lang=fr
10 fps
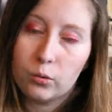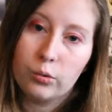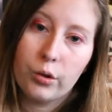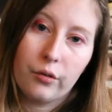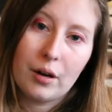
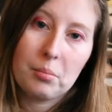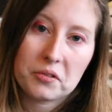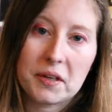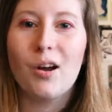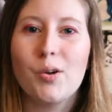Donc euh, voilà
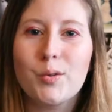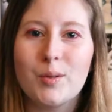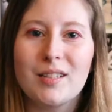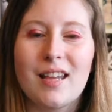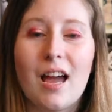pour ça.
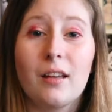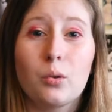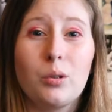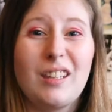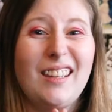Ensuite, un
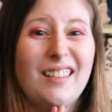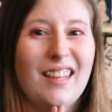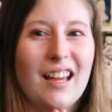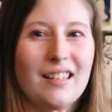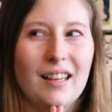truc qui
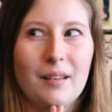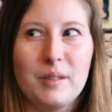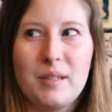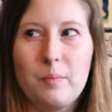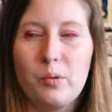date un
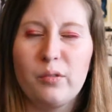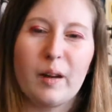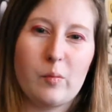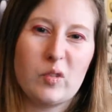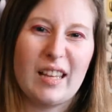petit peu,
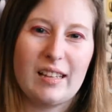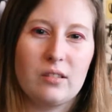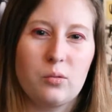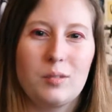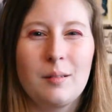vraiment ça
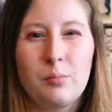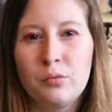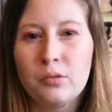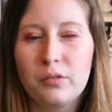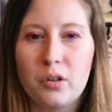date de début
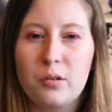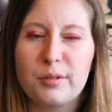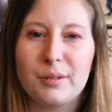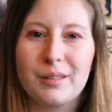novembre,